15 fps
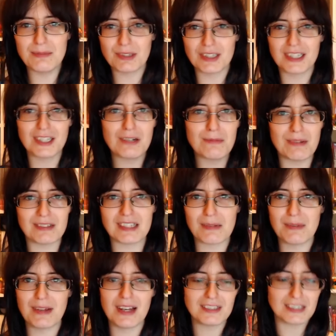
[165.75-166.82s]
Porque quiero
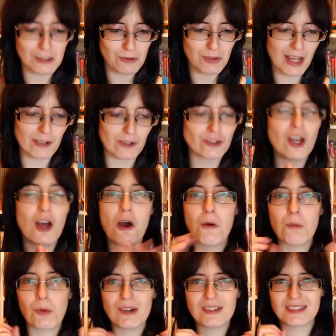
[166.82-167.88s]
pasarme a saludaros.
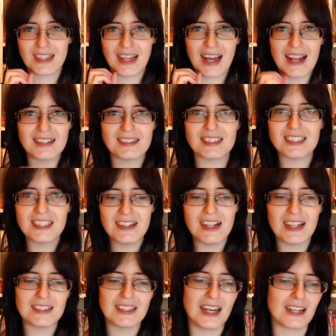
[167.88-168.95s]
Pues a las 7 de
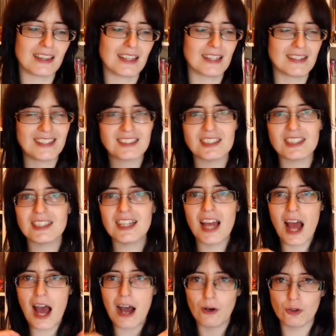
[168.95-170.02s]
la tarde, de 7
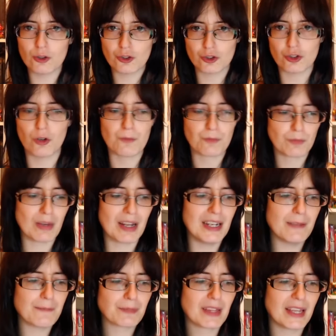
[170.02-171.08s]
a 8,
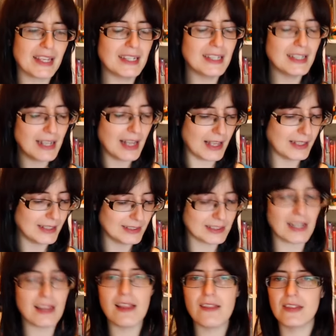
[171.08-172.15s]
¿vale? En la
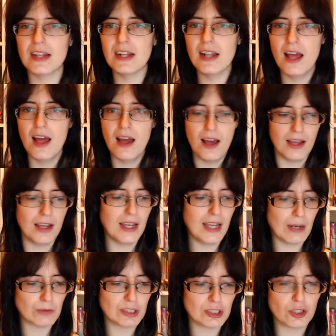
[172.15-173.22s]
entrada del eh,
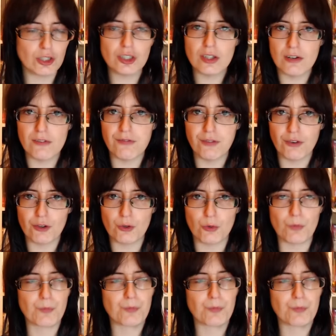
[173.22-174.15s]
auditorio del forum.